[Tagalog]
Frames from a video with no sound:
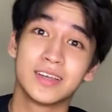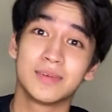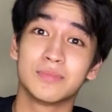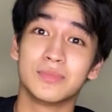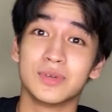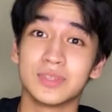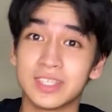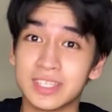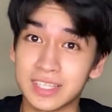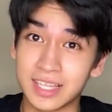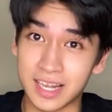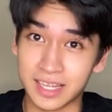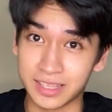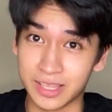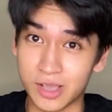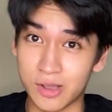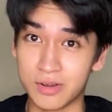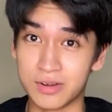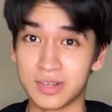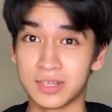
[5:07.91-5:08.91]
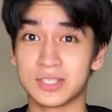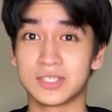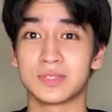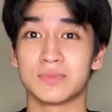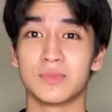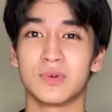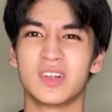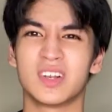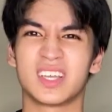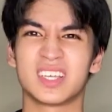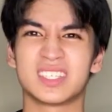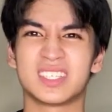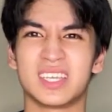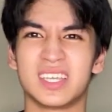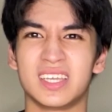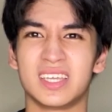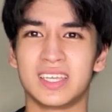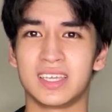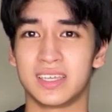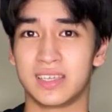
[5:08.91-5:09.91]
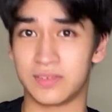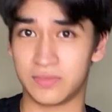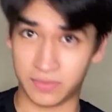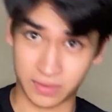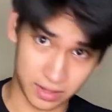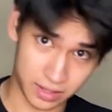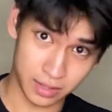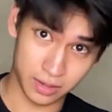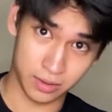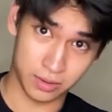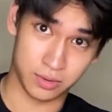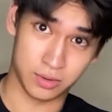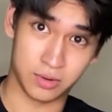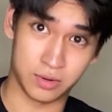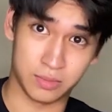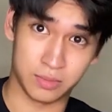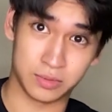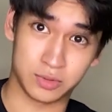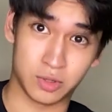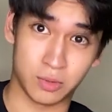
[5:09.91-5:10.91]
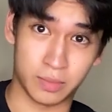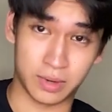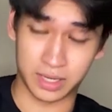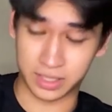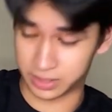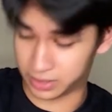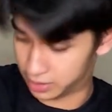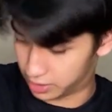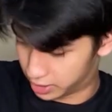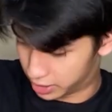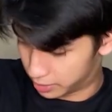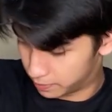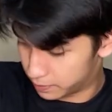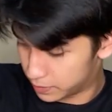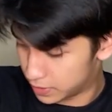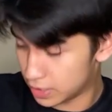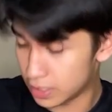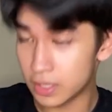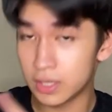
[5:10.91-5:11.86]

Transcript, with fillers: Buti na lang di ako nag-small kasi feeling ko sobrang sikip.